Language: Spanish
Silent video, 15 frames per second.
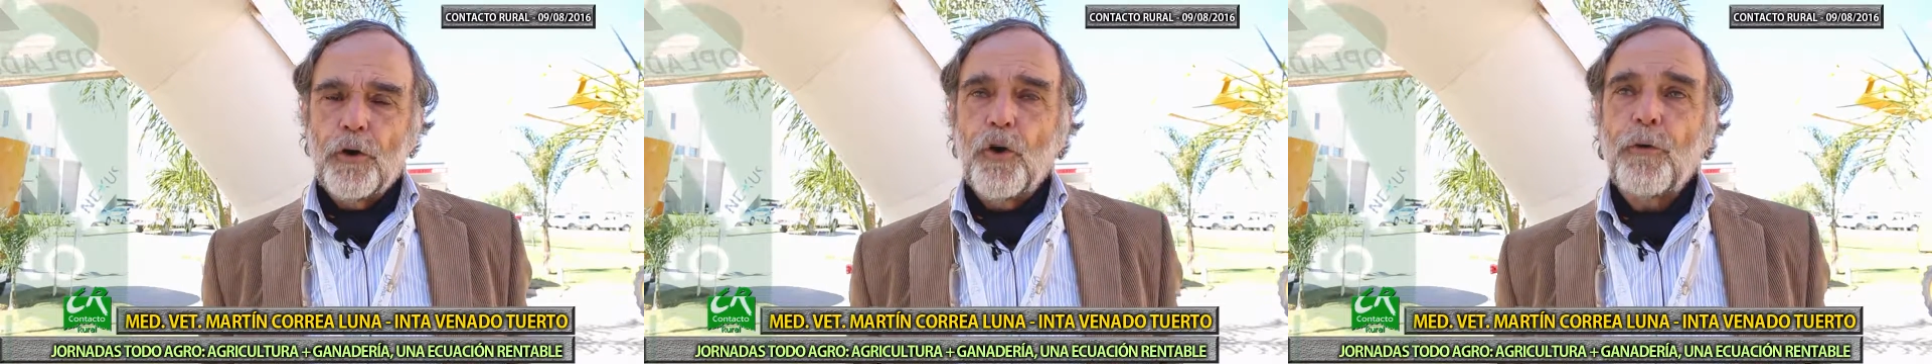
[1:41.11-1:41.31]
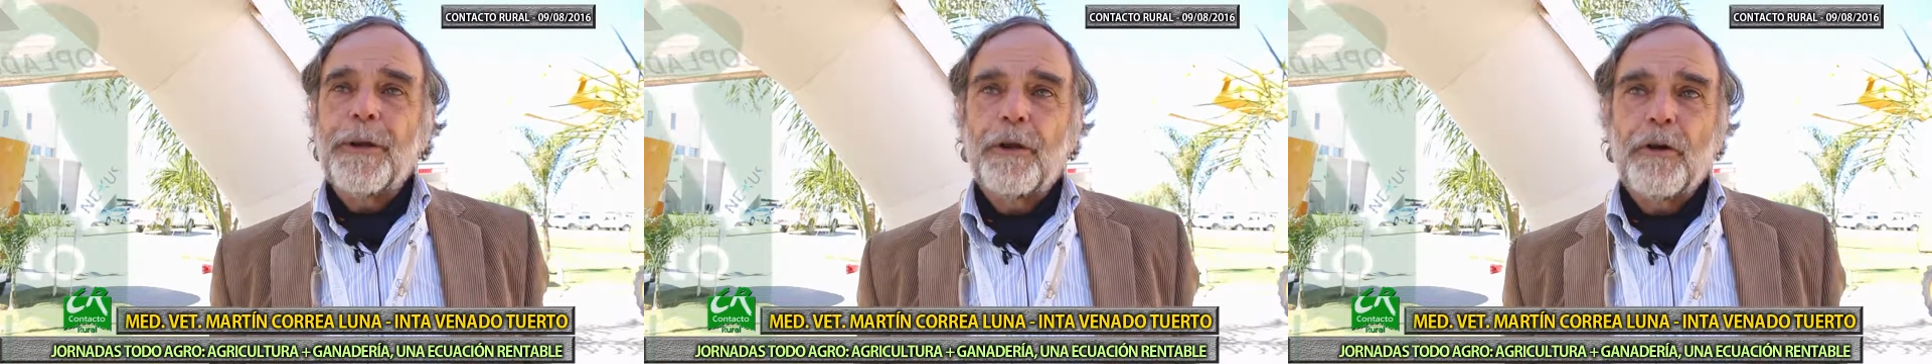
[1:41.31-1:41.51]

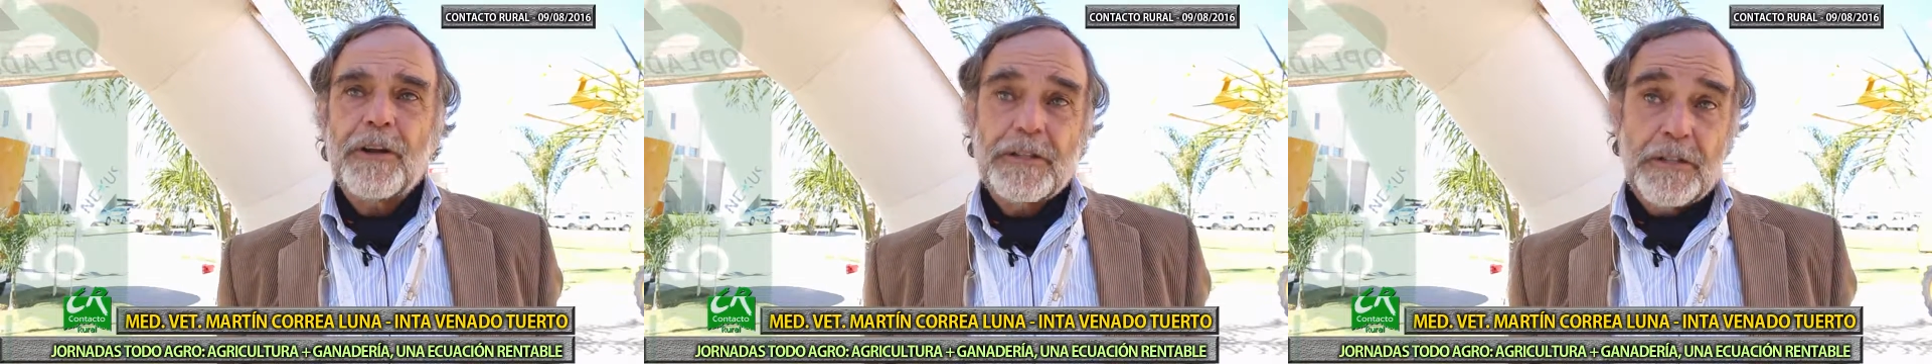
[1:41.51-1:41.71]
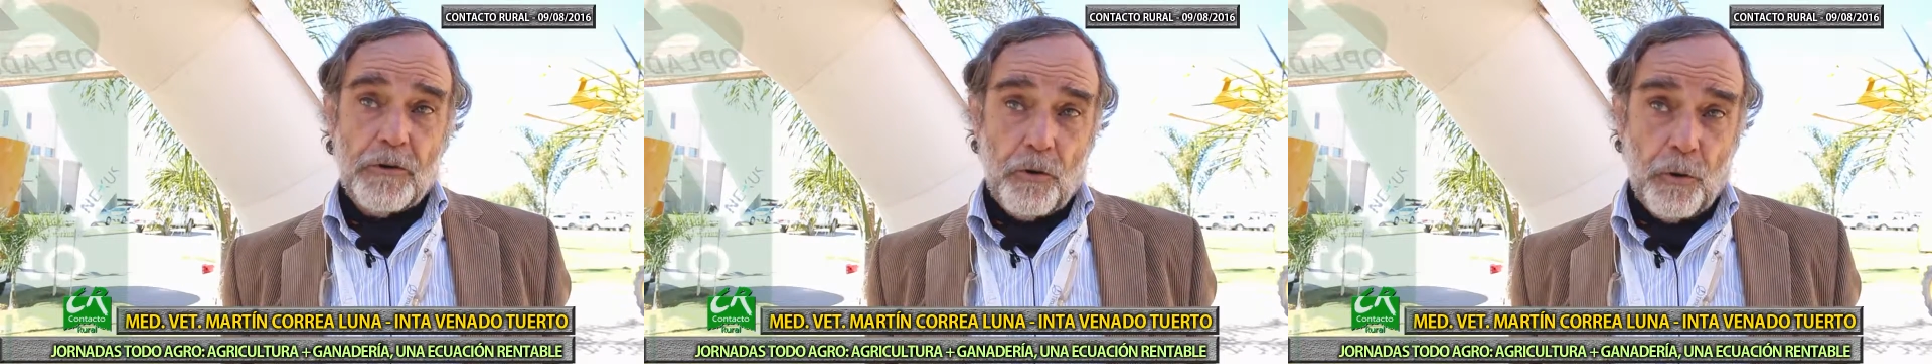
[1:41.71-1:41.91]
no menor a
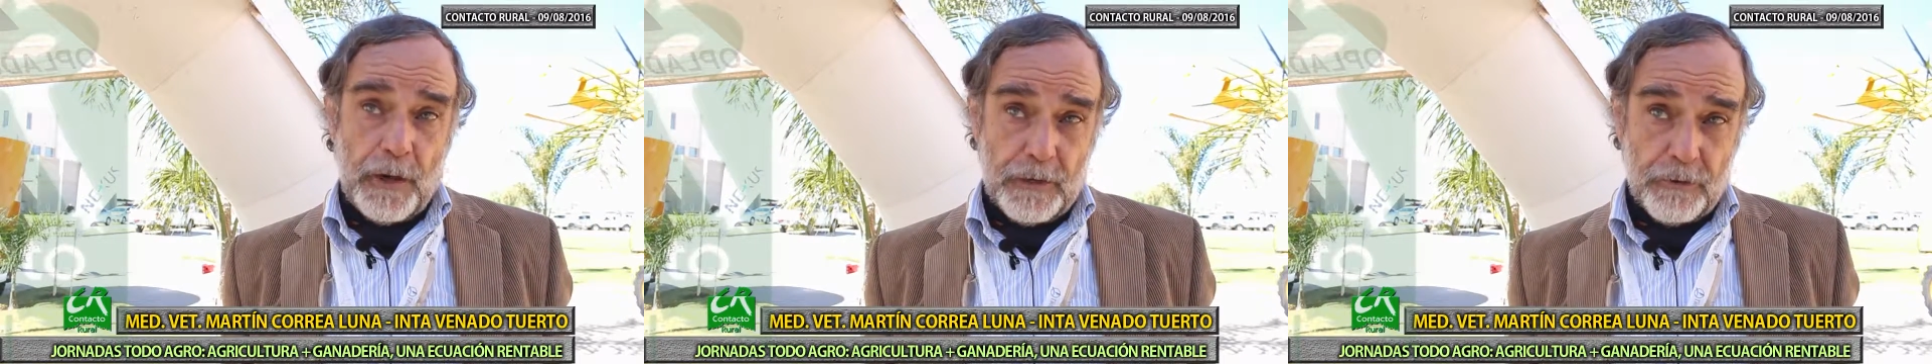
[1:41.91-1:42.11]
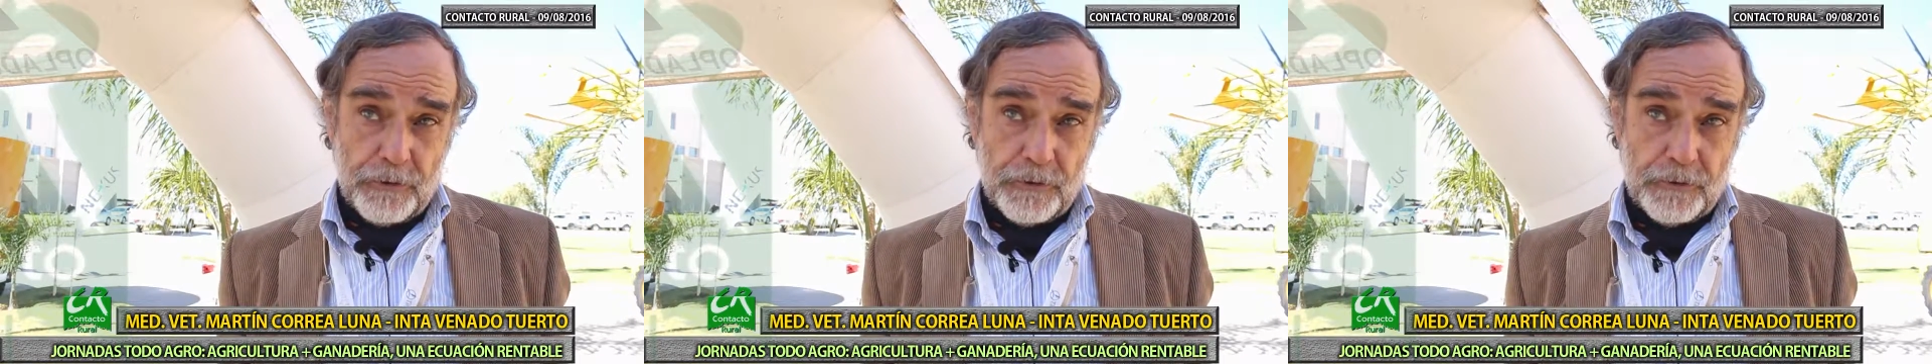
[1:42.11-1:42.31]
cinco
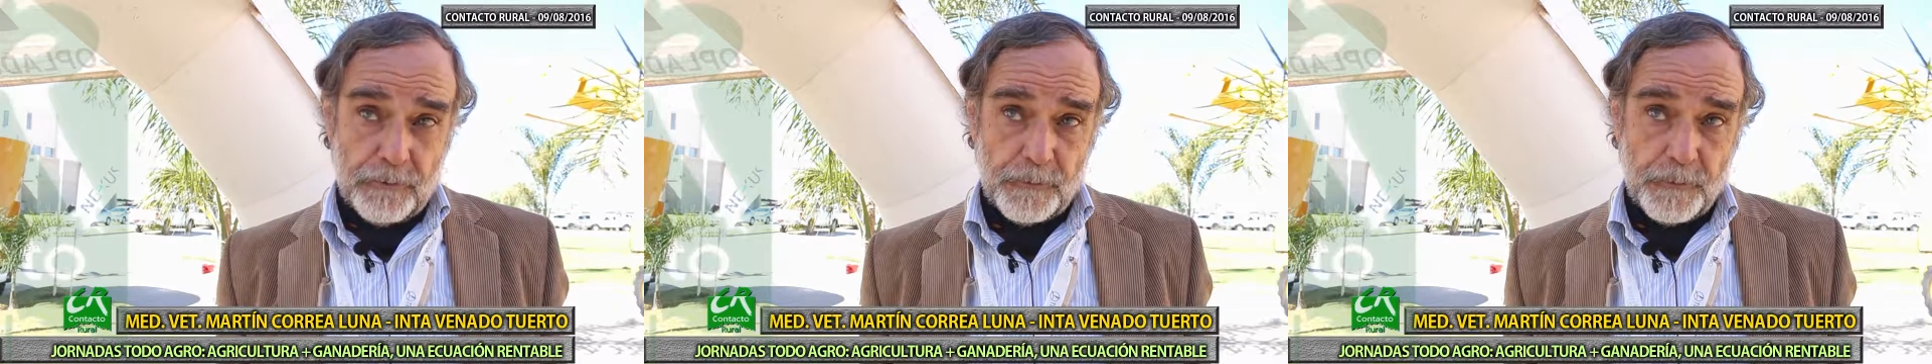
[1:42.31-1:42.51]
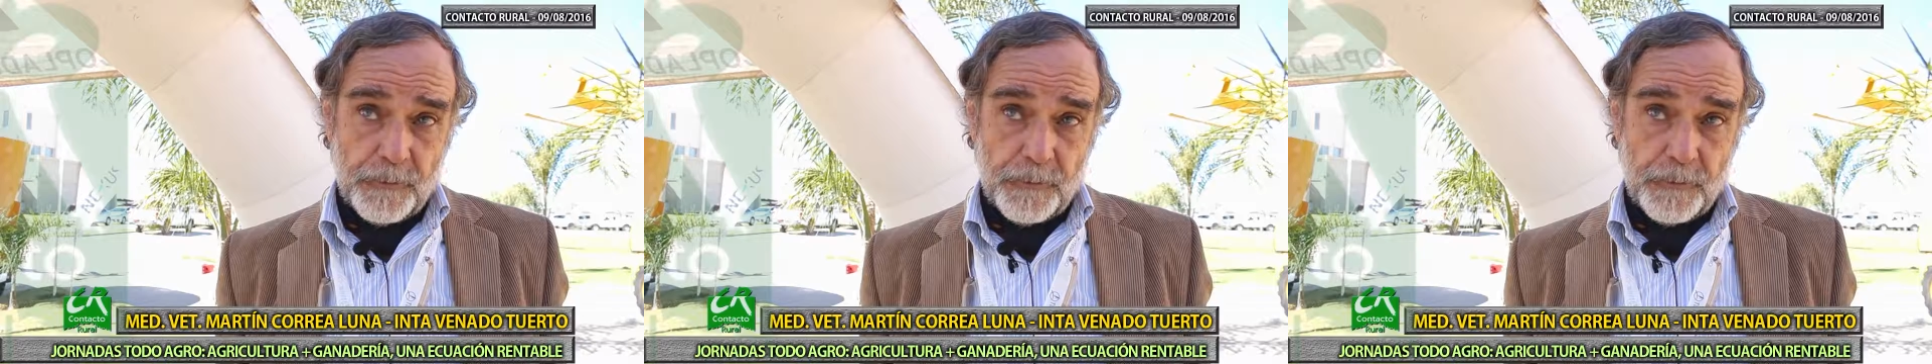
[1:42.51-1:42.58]
años.